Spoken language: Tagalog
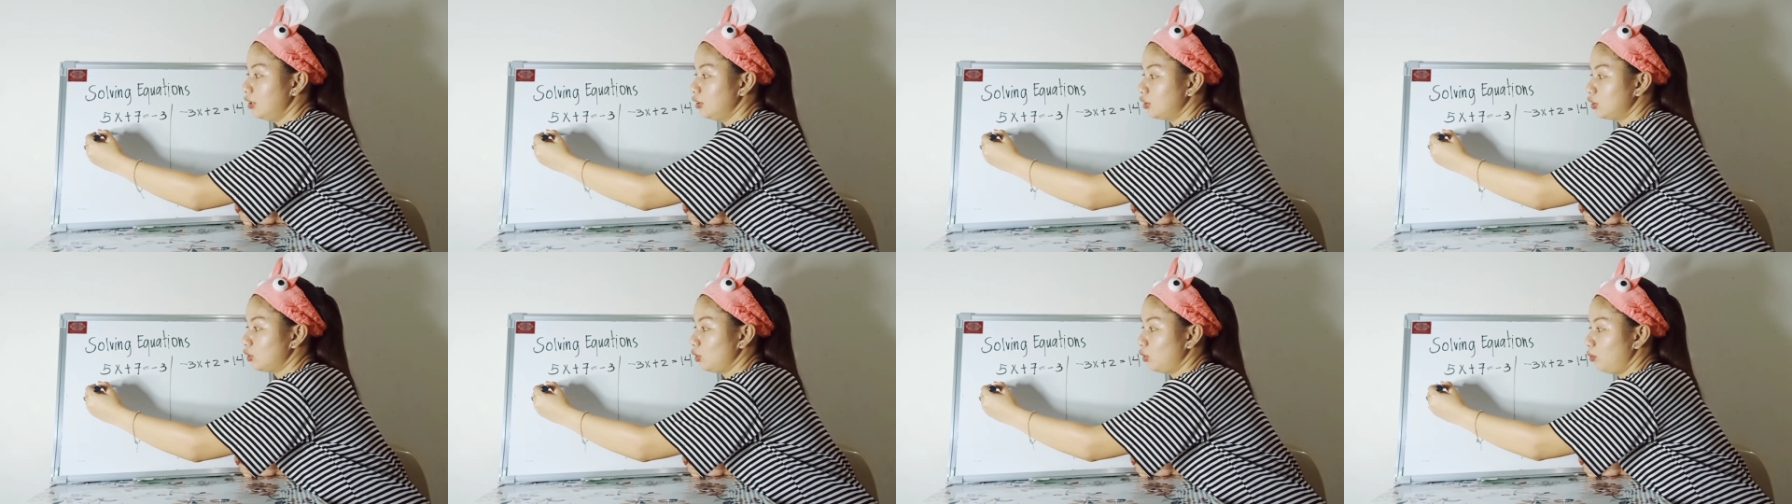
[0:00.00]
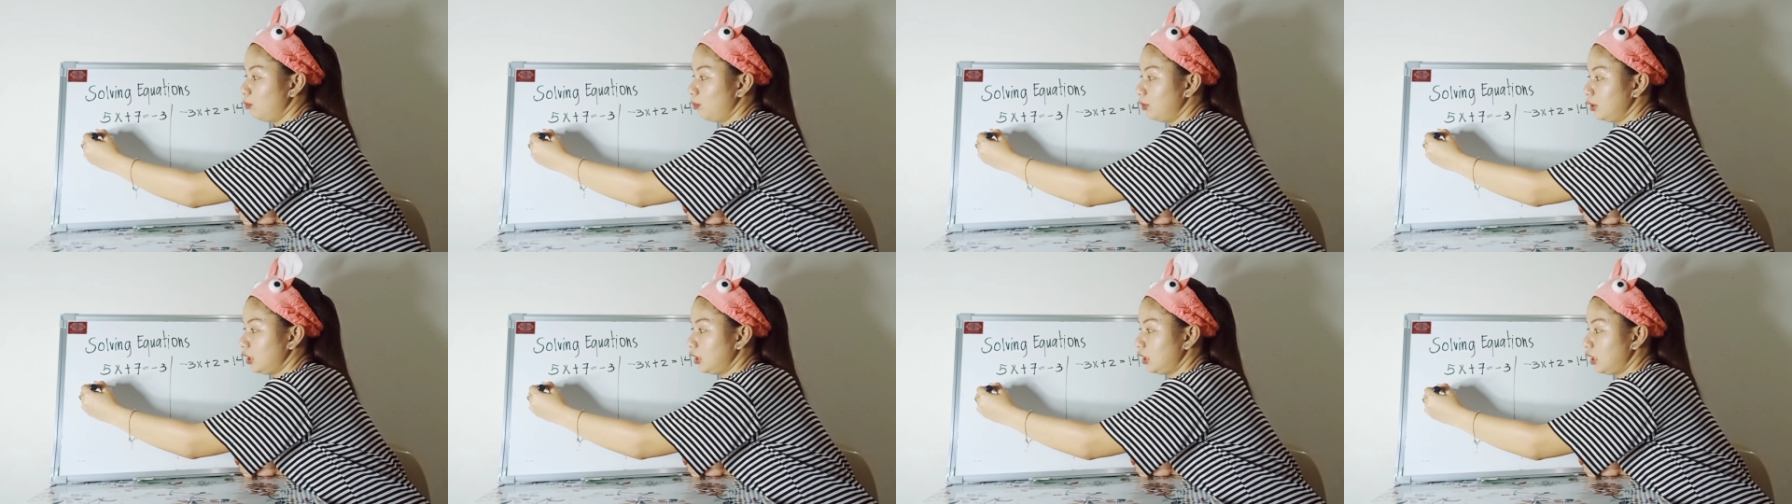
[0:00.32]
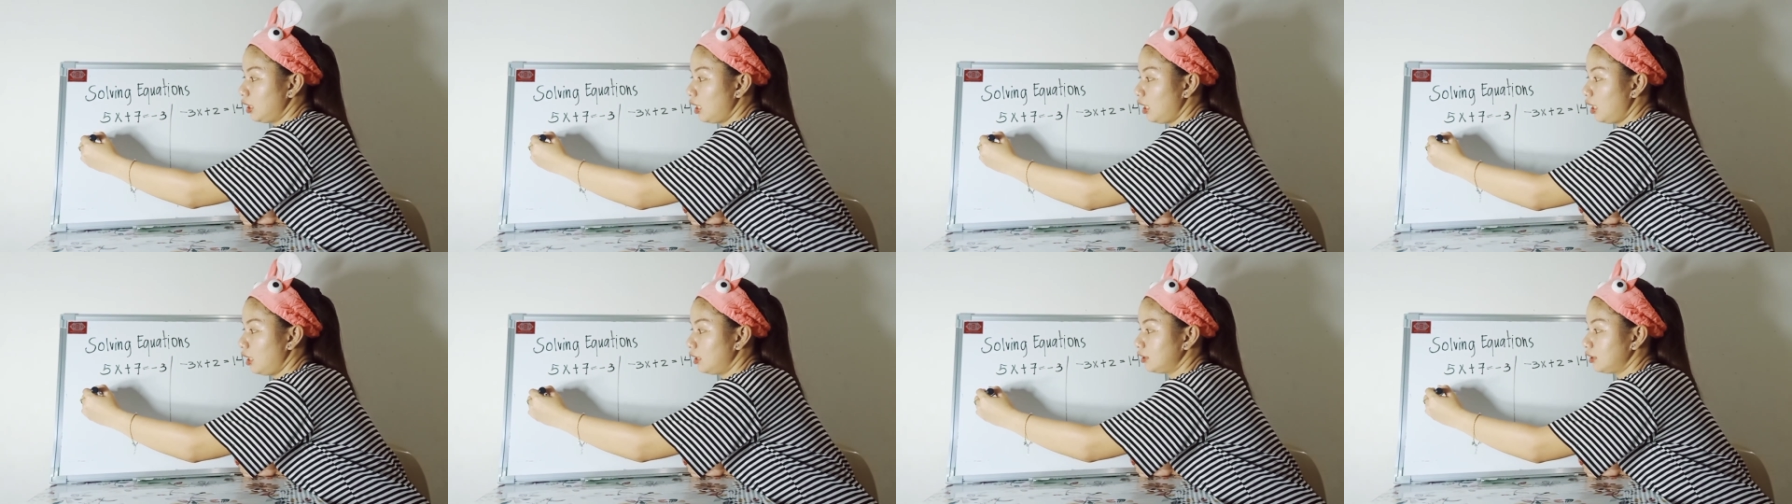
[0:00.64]
so
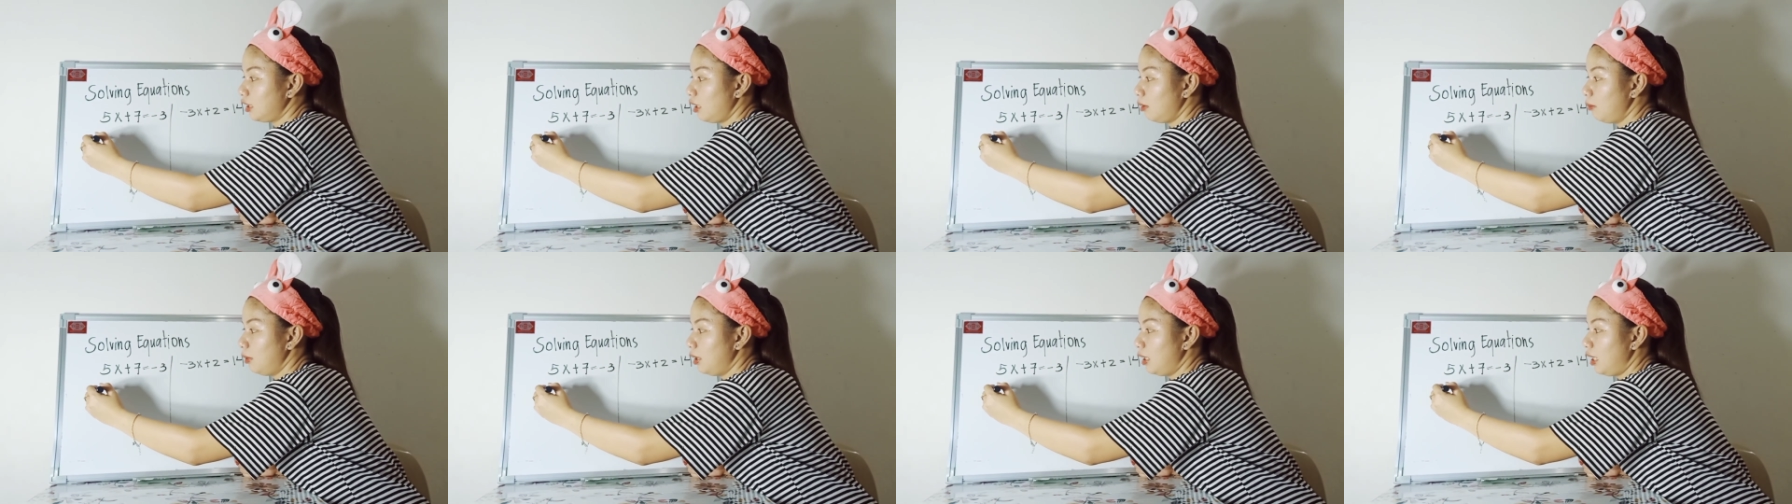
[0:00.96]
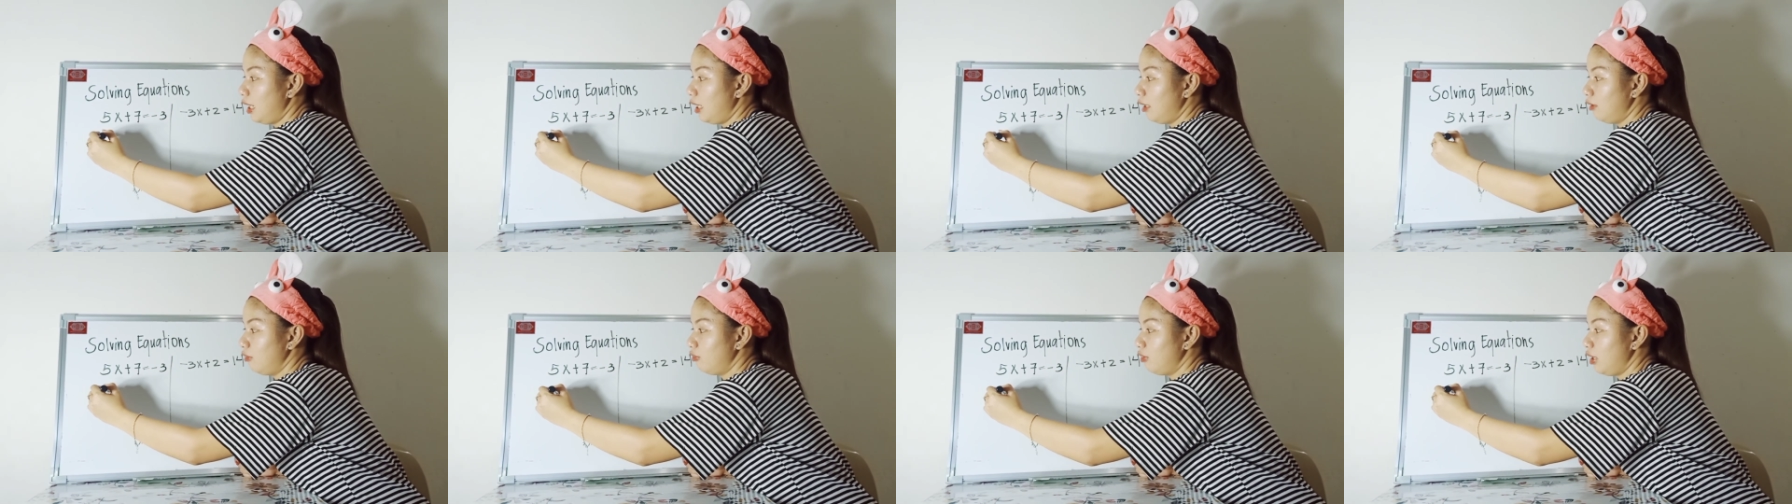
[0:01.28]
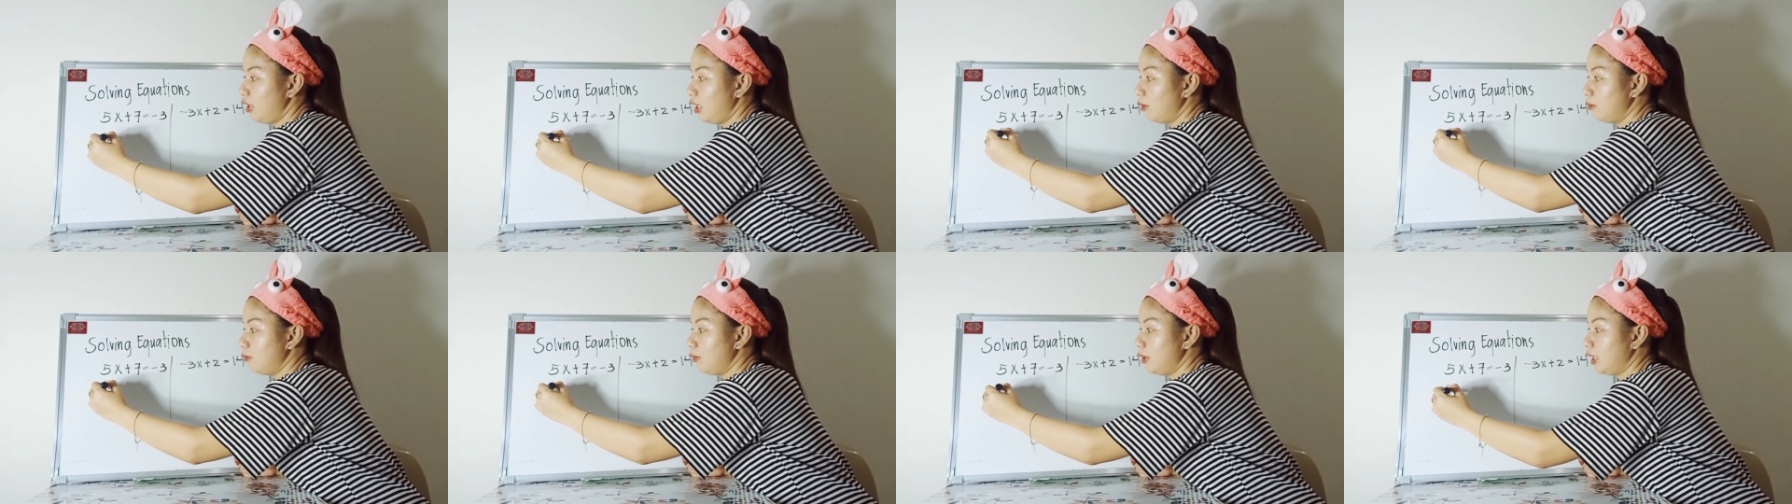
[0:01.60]
matitira lang sa kabila ay
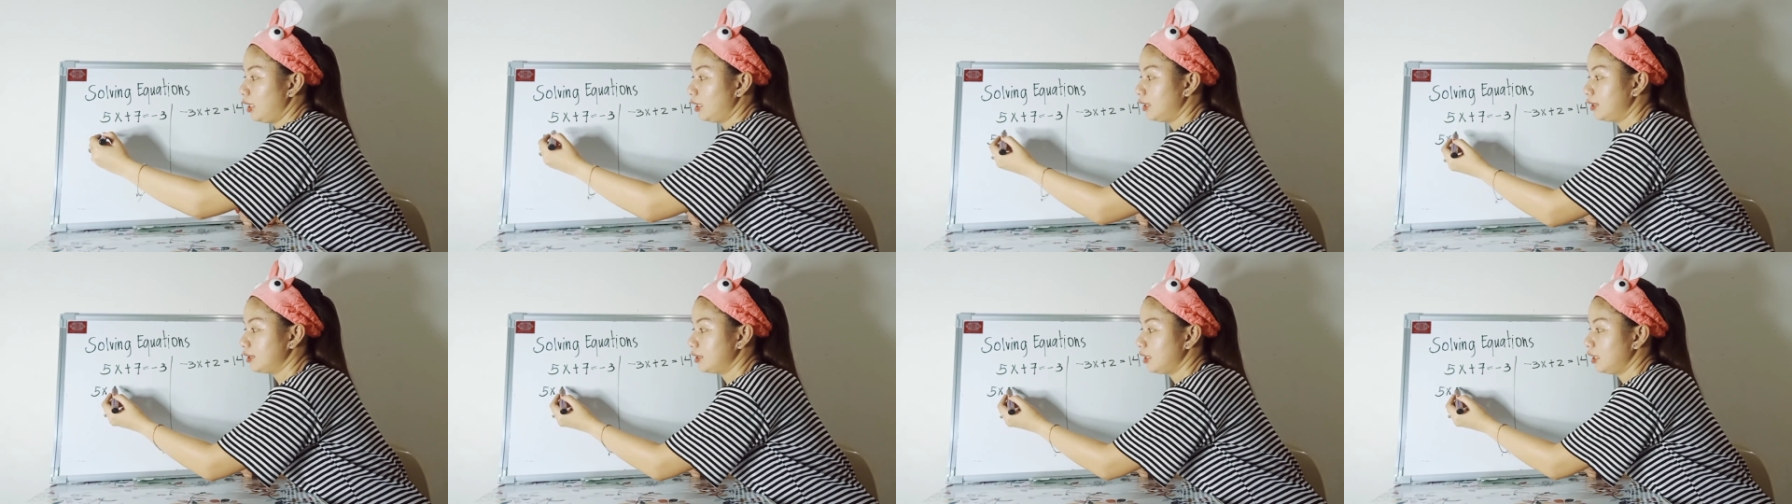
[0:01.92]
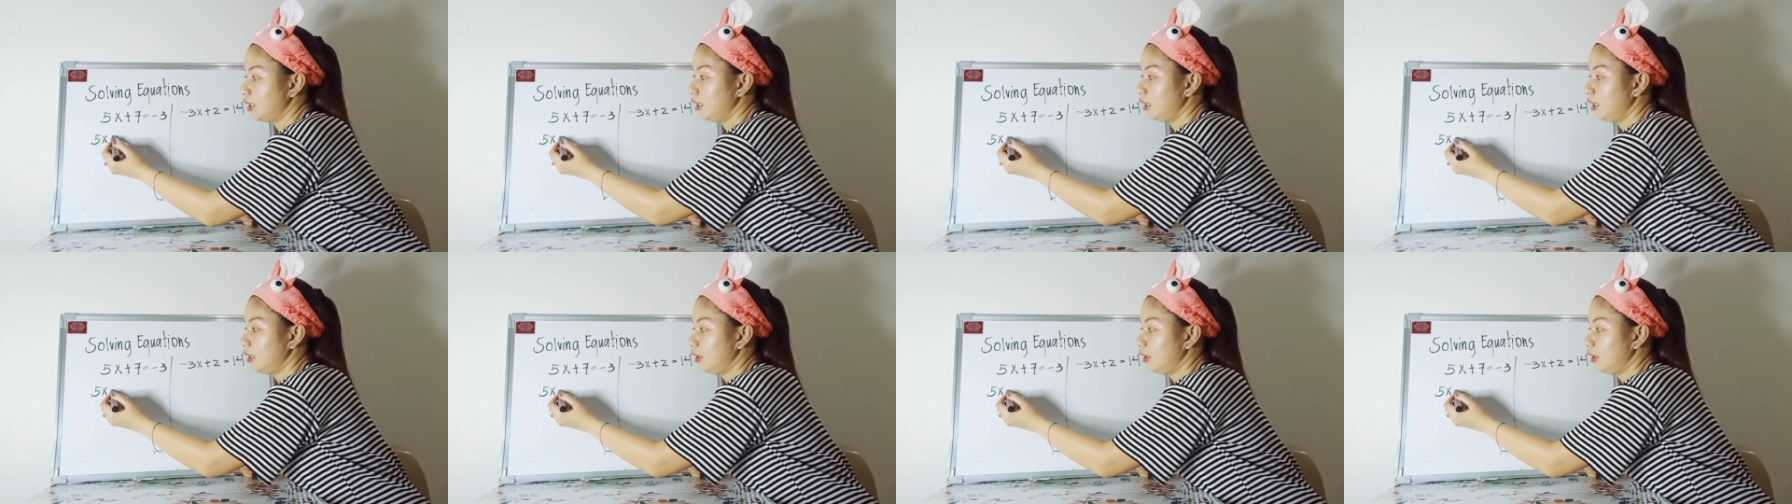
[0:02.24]
5x